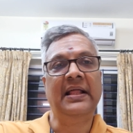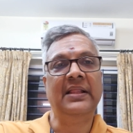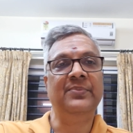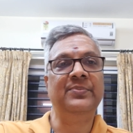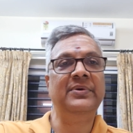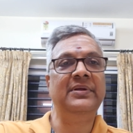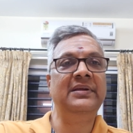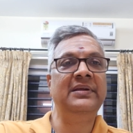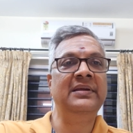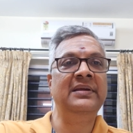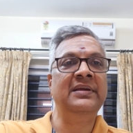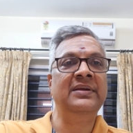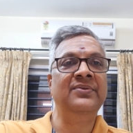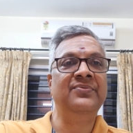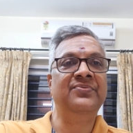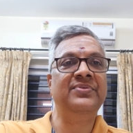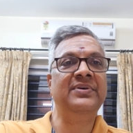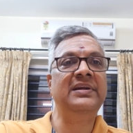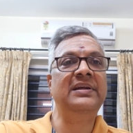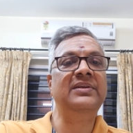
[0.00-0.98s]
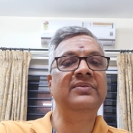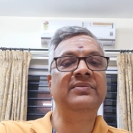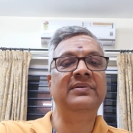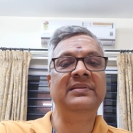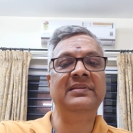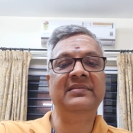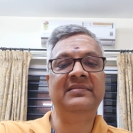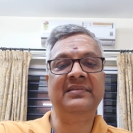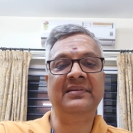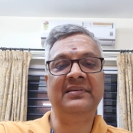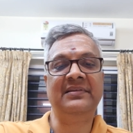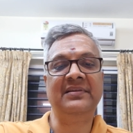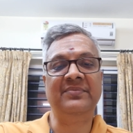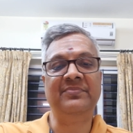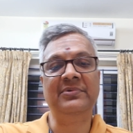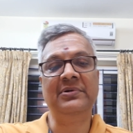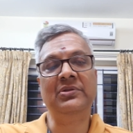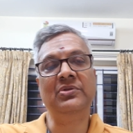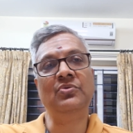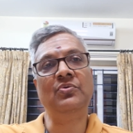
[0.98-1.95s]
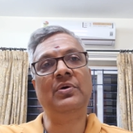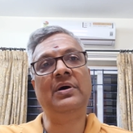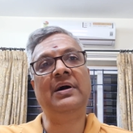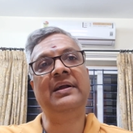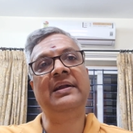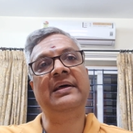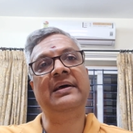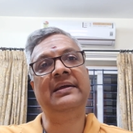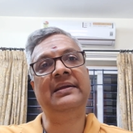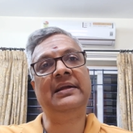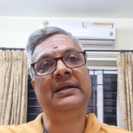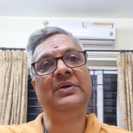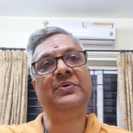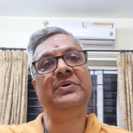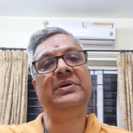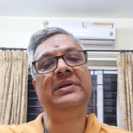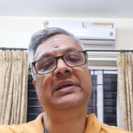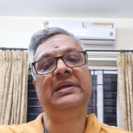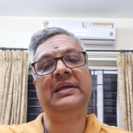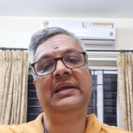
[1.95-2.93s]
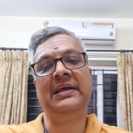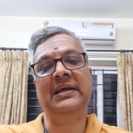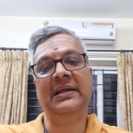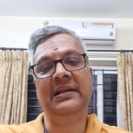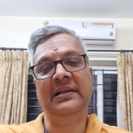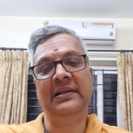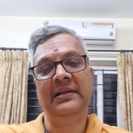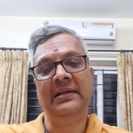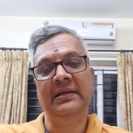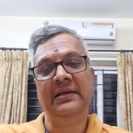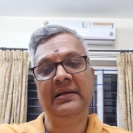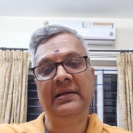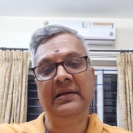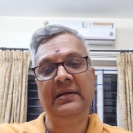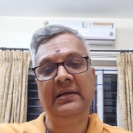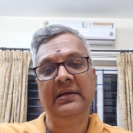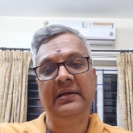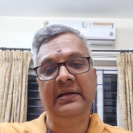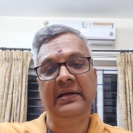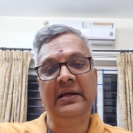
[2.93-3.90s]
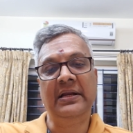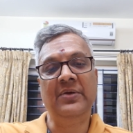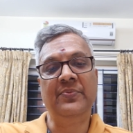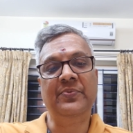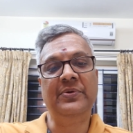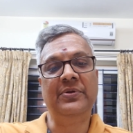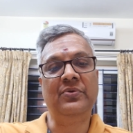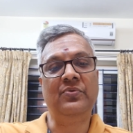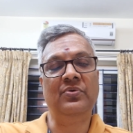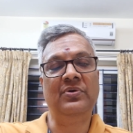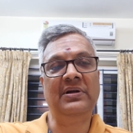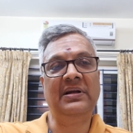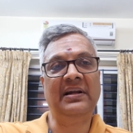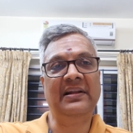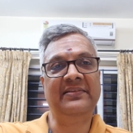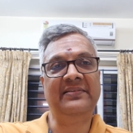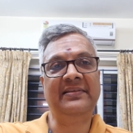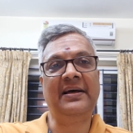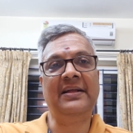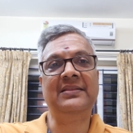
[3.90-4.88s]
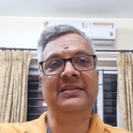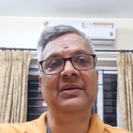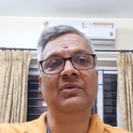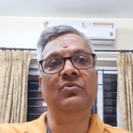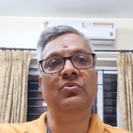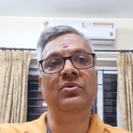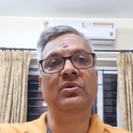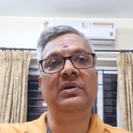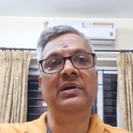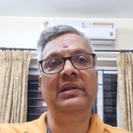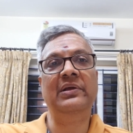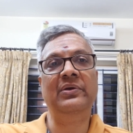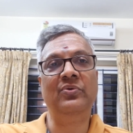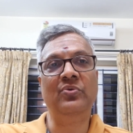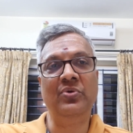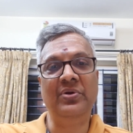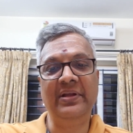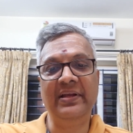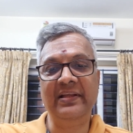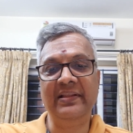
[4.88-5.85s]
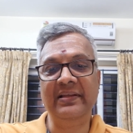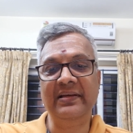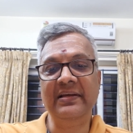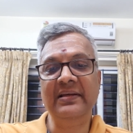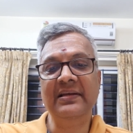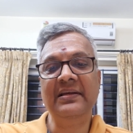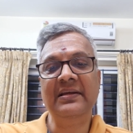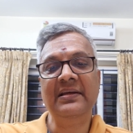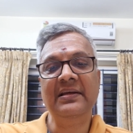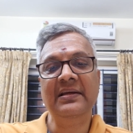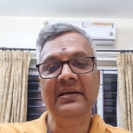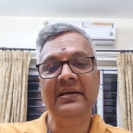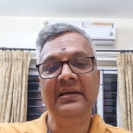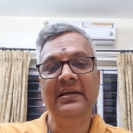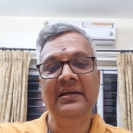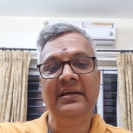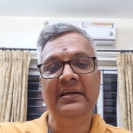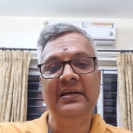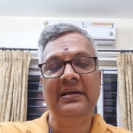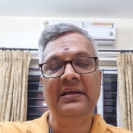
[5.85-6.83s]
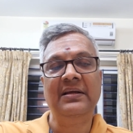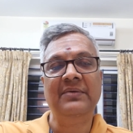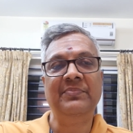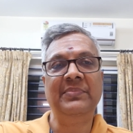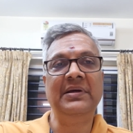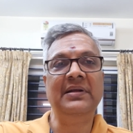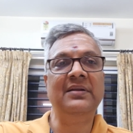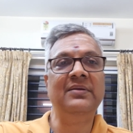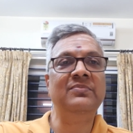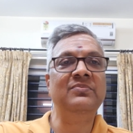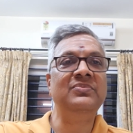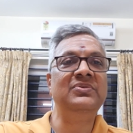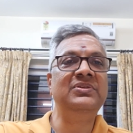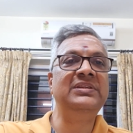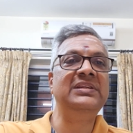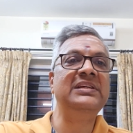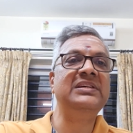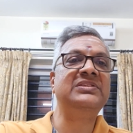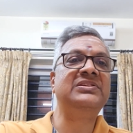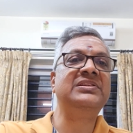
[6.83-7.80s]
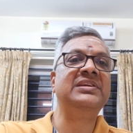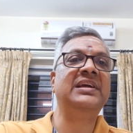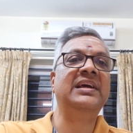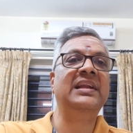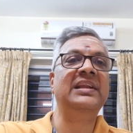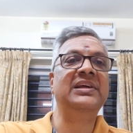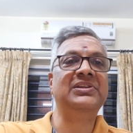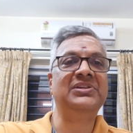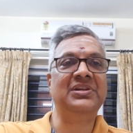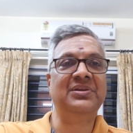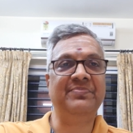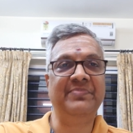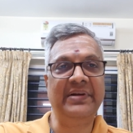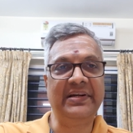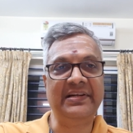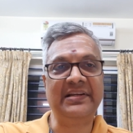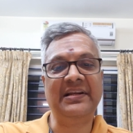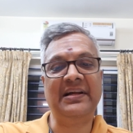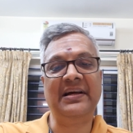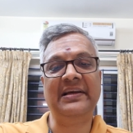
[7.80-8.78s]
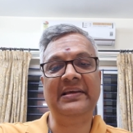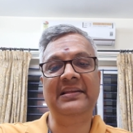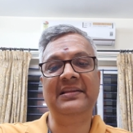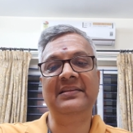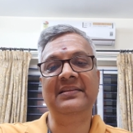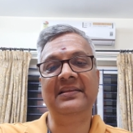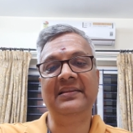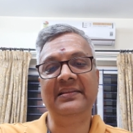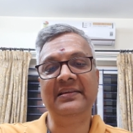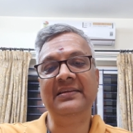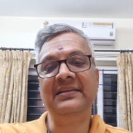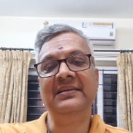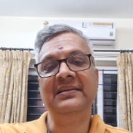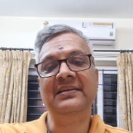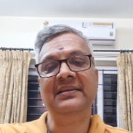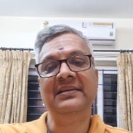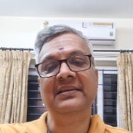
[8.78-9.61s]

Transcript: அதுமாரி ஃபெட்டு வந்து சற்று மிருதுவான நடவடிக்கைகள் எடுப்பதற்குண்டான சாத்தியக்கூறுகளை கூறியது மேலும் ஜிஎஸ்டி கலெக்ஷன் பெட்டராக இருந்தது